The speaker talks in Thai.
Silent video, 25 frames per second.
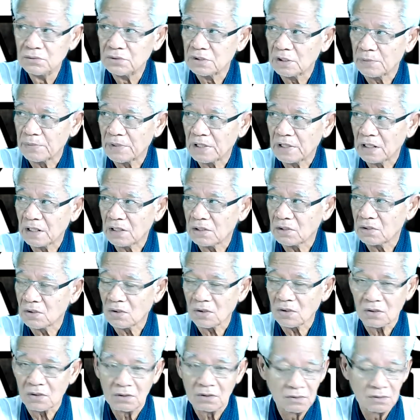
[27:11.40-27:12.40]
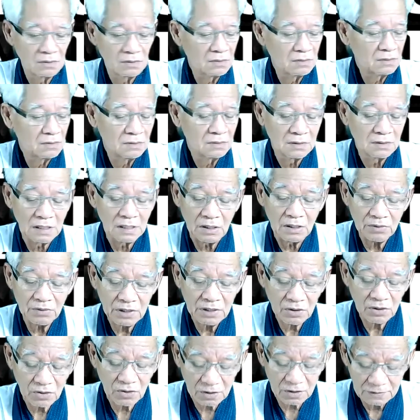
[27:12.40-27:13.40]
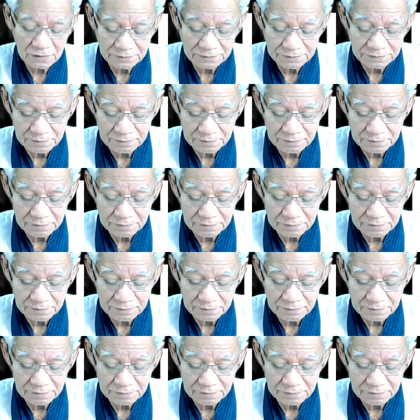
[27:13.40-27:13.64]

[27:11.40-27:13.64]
จะไปไงต่อ เอา งี้ก่อน